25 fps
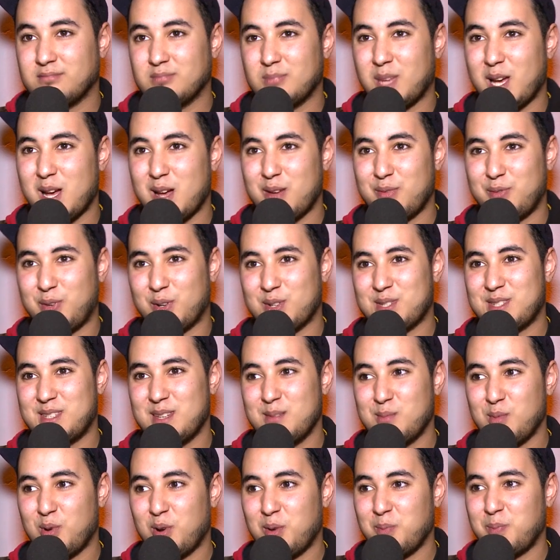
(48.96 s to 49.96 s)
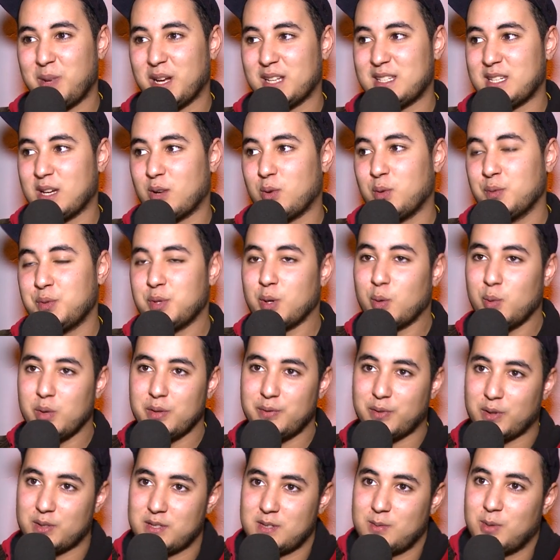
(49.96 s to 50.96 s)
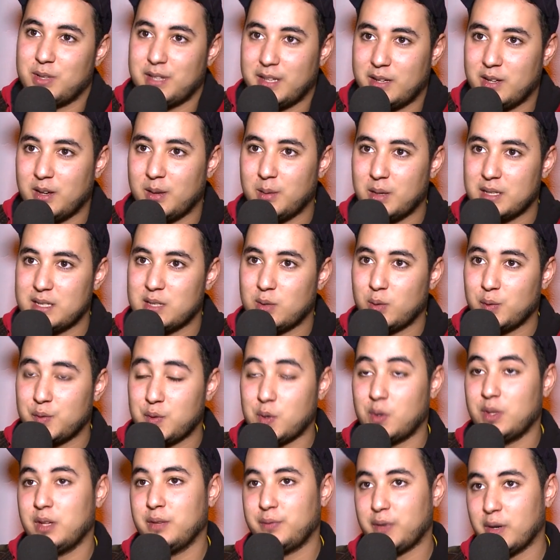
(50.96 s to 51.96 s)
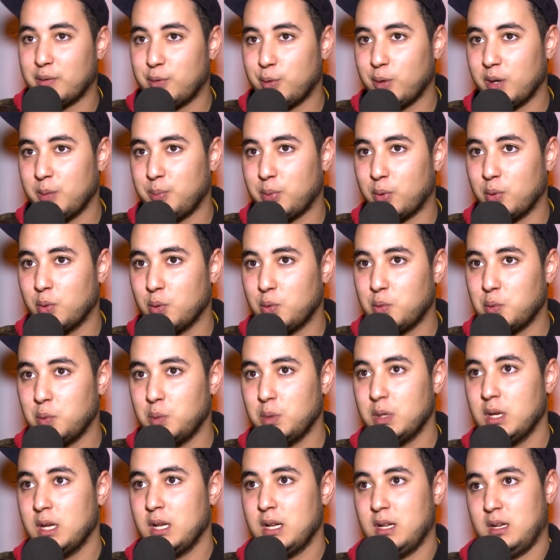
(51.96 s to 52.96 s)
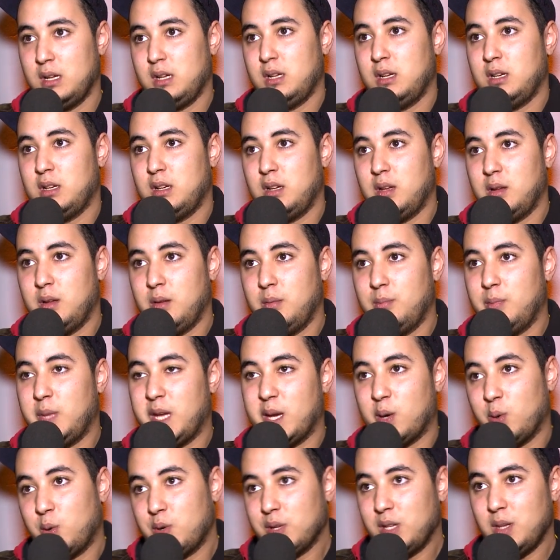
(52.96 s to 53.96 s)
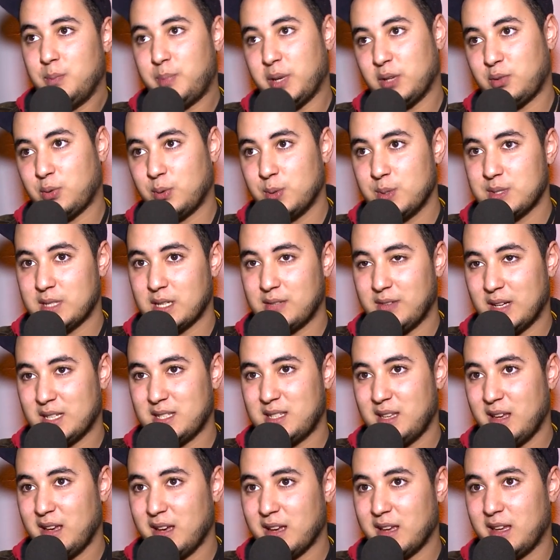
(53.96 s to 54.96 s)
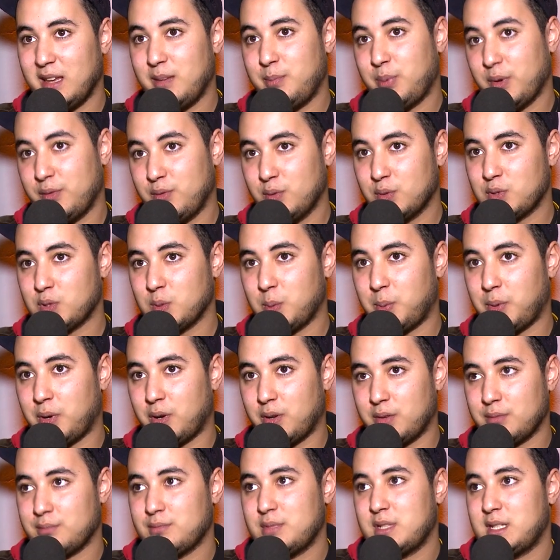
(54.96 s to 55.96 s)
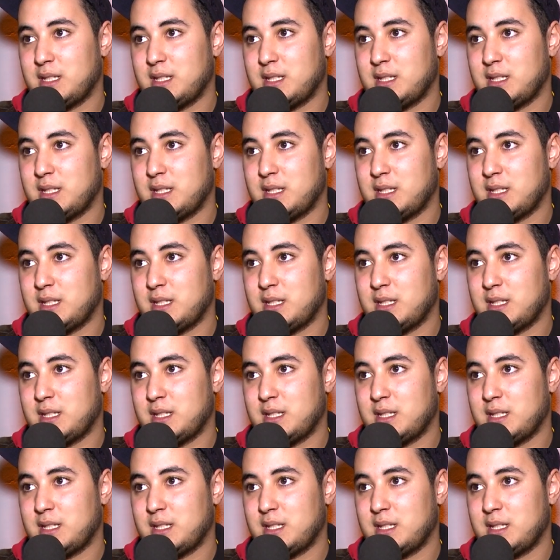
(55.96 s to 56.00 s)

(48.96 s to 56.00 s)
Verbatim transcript: Bah forcément, partir confiant, oui, forcément, on est quand même assez confiant, on est favori pour le coup mais on connaît pas trop nos adversaires et ils peuvent nous surprendre.